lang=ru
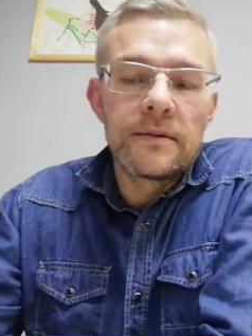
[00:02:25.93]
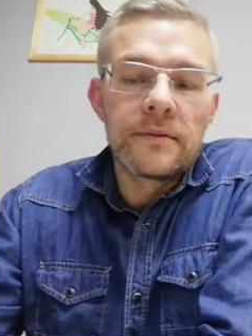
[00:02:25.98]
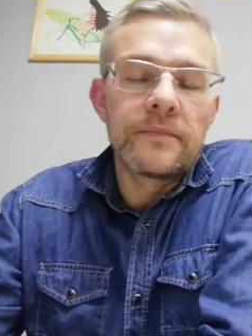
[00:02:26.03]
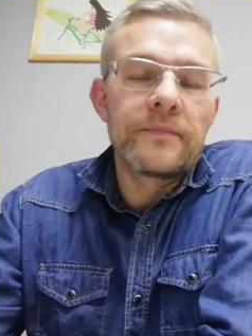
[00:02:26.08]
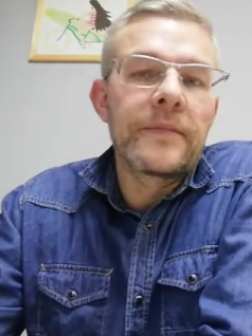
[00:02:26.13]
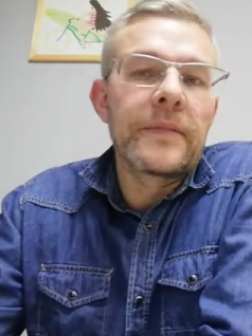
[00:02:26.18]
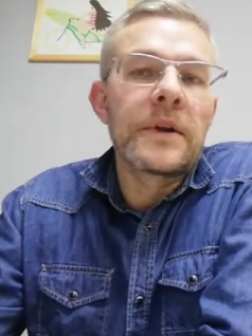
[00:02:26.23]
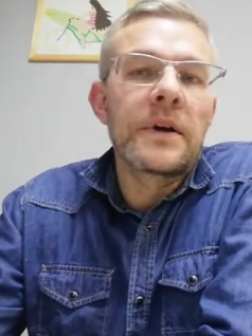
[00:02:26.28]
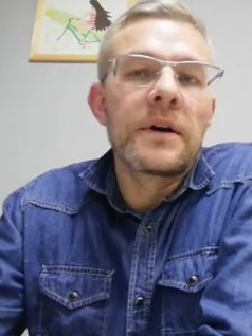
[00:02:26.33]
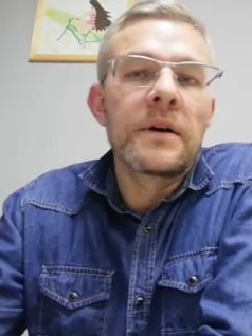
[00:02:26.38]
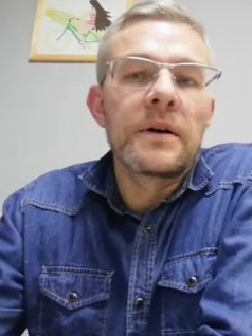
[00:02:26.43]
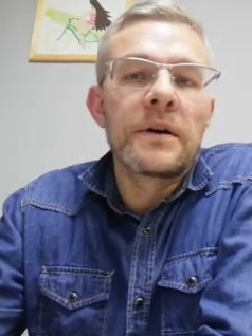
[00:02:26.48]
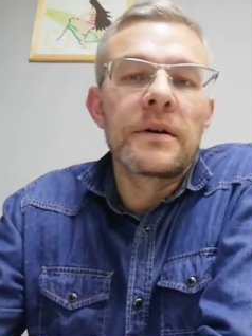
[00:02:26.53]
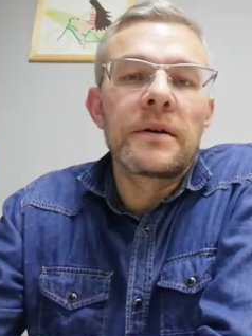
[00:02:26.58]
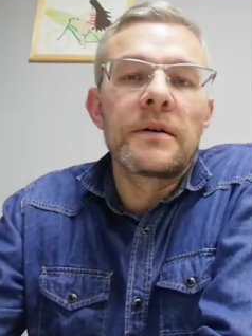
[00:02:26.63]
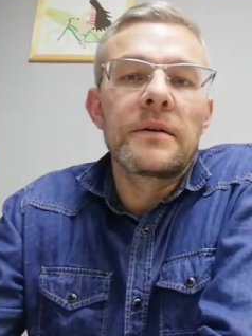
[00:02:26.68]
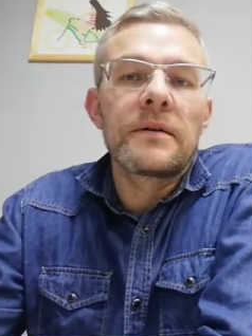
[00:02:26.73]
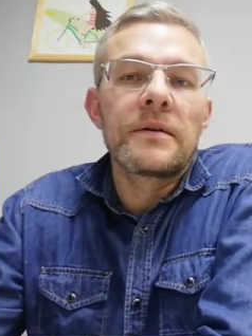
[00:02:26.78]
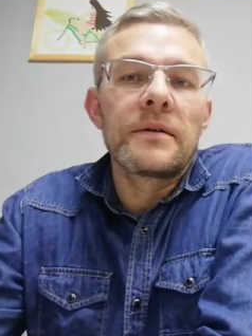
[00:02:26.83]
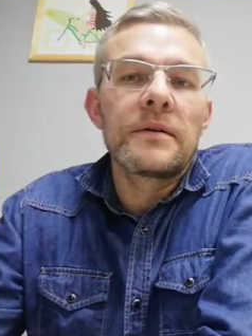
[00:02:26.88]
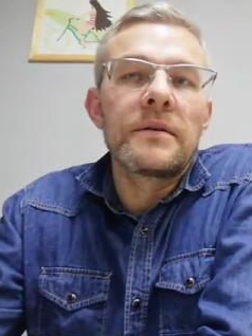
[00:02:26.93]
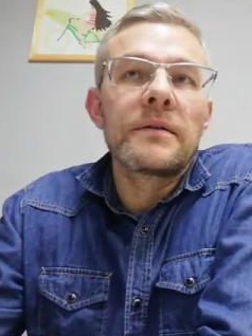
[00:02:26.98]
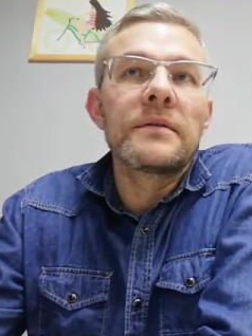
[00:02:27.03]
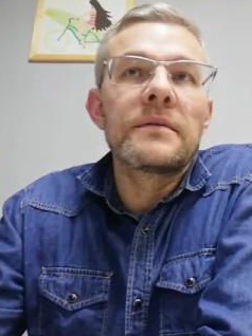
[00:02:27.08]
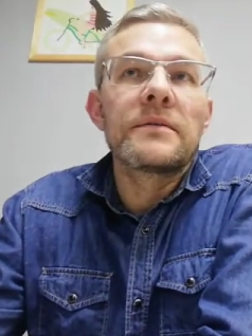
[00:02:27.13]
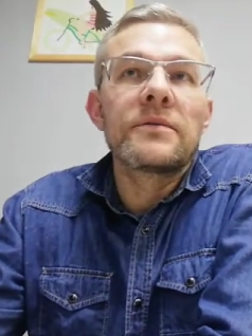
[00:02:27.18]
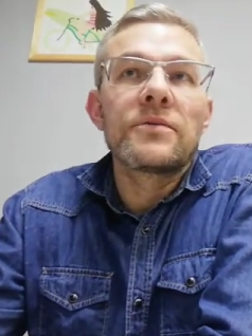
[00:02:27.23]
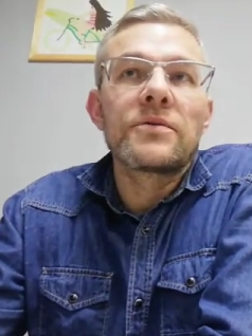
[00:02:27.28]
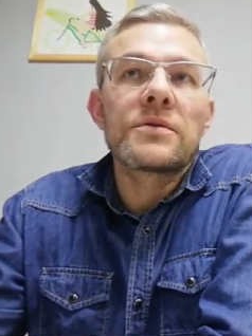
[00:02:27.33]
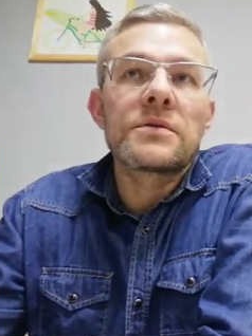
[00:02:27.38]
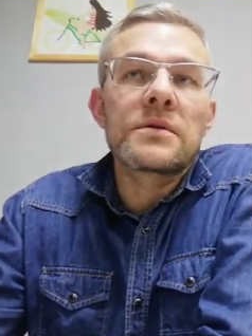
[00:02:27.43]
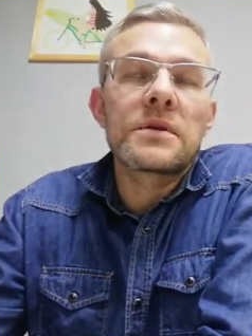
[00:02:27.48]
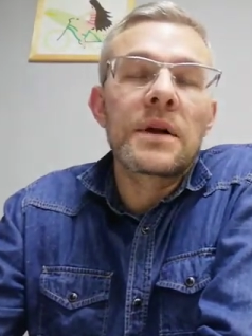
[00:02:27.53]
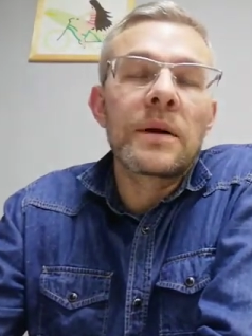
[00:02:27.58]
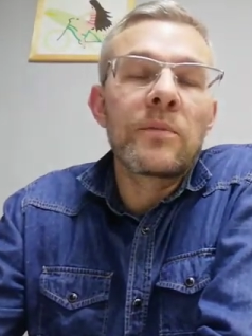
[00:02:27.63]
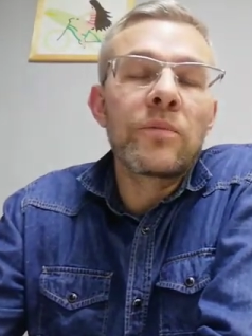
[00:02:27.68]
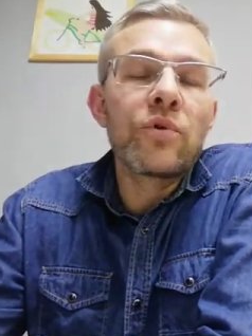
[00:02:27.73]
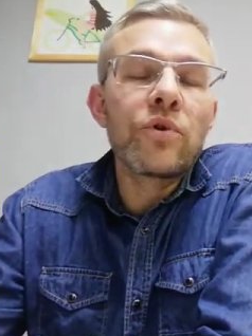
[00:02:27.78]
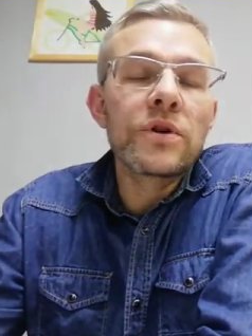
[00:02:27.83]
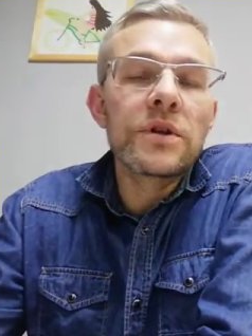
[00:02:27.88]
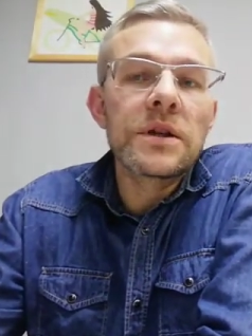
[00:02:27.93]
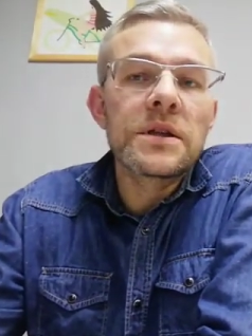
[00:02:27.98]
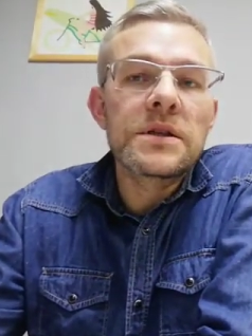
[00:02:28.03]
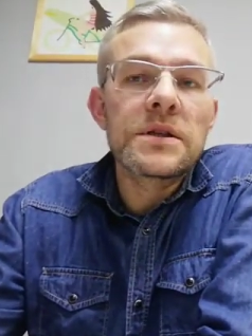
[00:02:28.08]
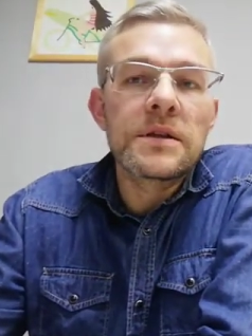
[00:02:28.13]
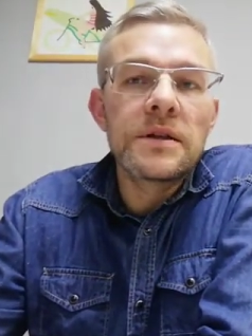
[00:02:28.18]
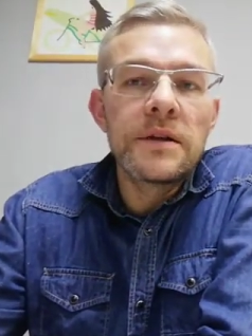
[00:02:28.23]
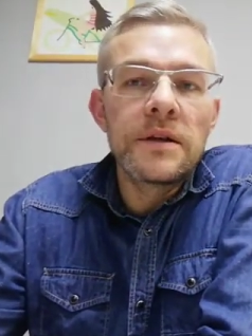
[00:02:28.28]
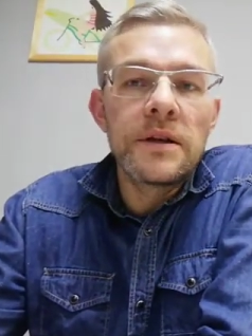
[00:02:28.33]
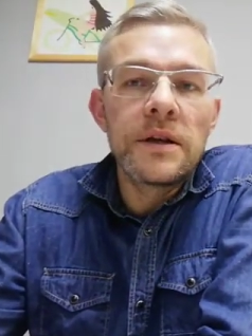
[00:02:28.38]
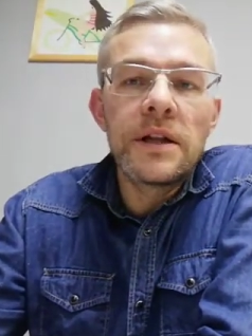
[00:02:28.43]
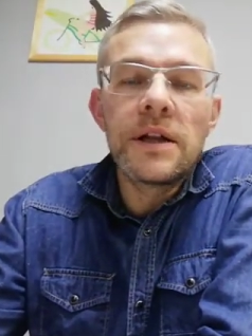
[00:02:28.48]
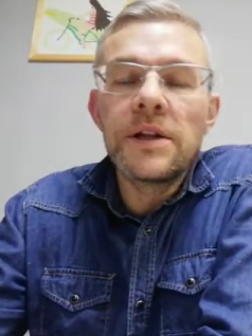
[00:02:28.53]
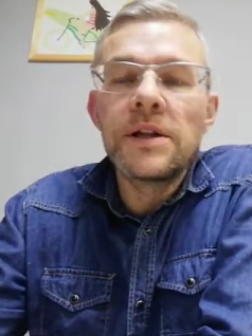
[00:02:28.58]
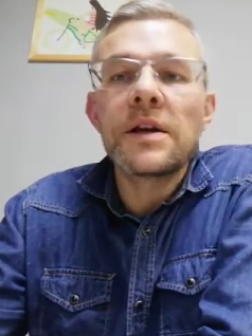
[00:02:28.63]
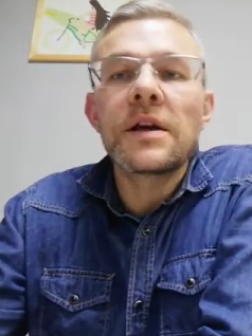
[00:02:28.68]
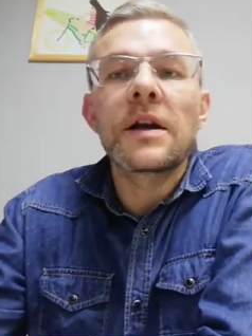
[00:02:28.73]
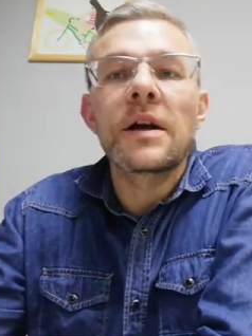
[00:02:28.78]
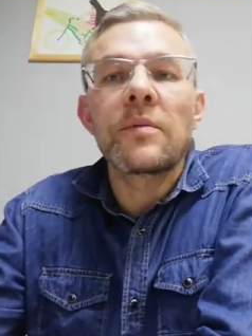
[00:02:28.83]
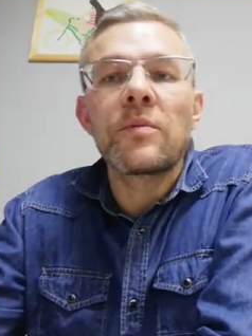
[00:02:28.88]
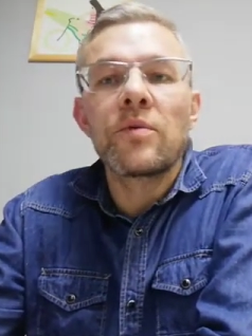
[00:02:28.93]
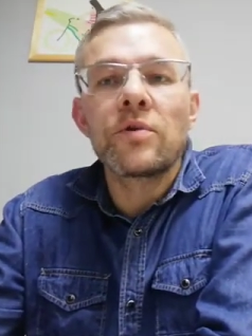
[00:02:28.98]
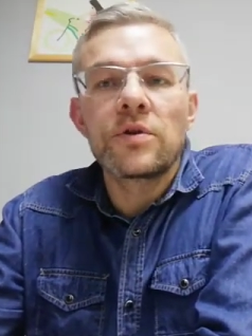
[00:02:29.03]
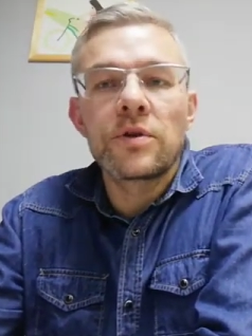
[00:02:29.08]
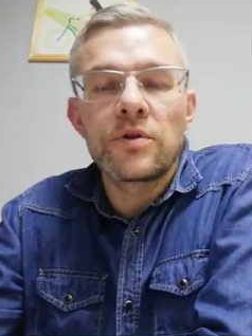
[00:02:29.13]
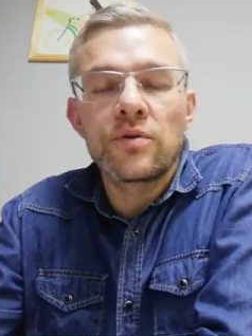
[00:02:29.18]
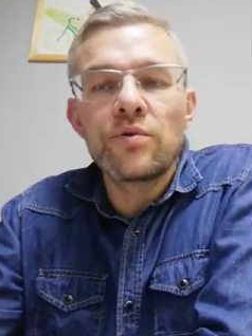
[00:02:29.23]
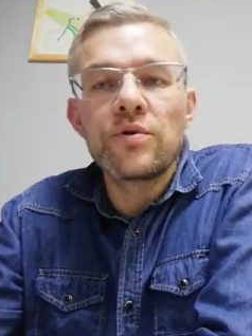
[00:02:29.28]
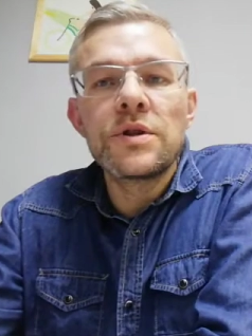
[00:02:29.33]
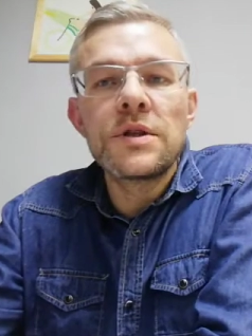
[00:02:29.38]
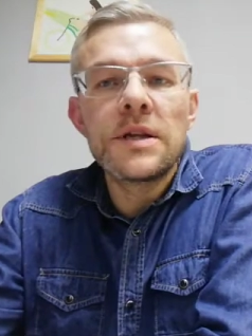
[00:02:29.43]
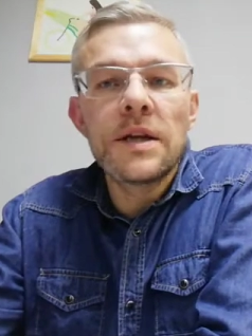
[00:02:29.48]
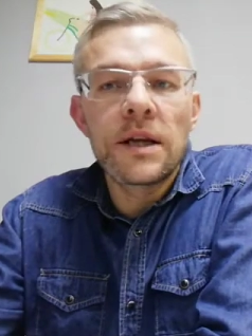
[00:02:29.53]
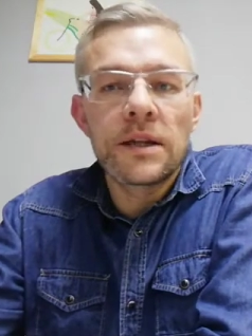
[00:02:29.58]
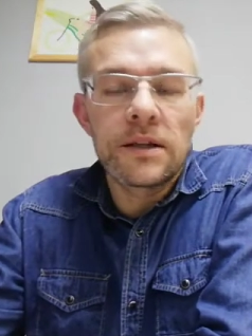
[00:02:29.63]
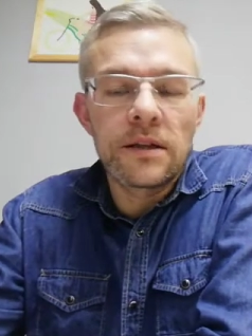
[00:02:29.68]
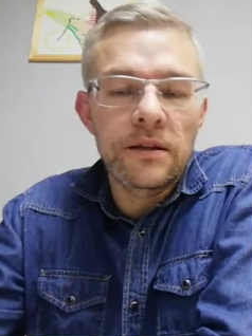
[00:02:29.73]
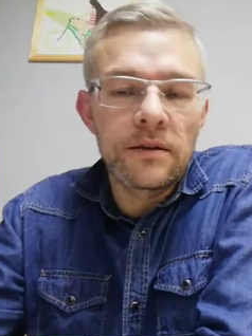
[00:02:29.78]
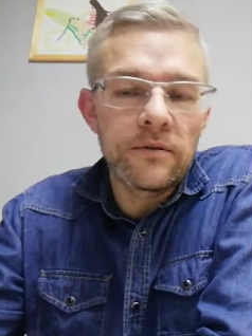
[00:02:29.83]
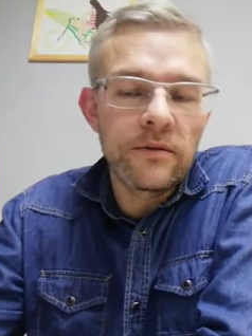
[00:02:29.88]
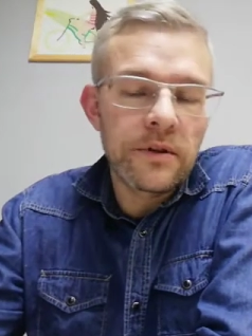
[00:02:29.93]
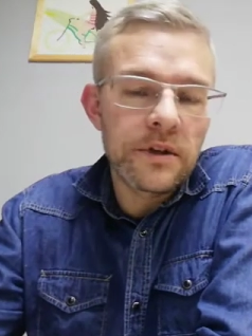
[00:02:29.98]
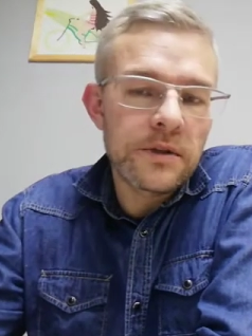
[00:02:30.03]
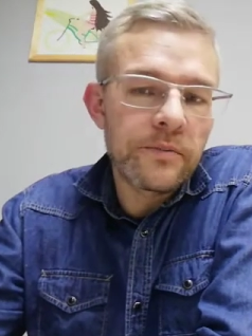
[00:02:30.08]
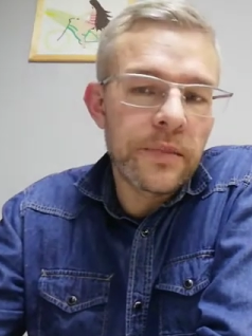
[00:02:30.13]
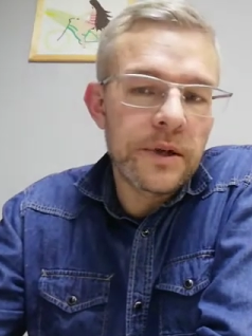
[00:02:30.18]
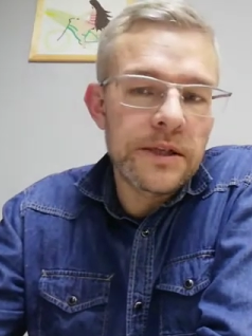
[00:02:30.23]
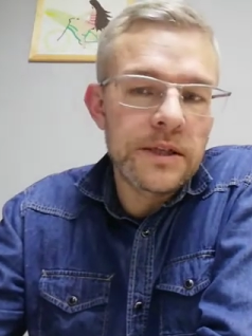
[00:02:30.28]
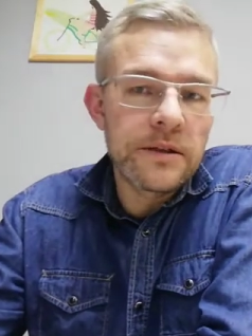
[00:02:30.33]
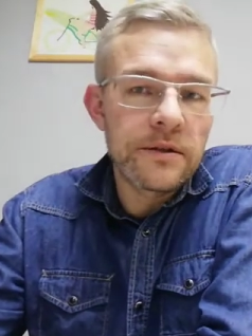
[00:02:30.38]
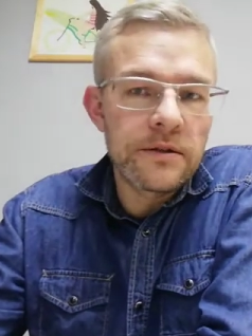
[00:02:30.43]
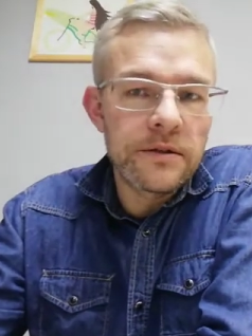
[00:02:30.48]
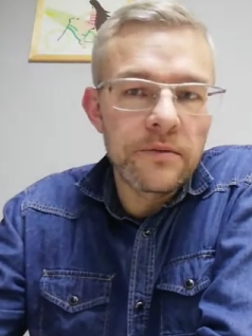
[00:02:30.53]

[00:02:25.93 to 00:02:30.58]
Э, то есть работать или не работать, уйти от этого господина.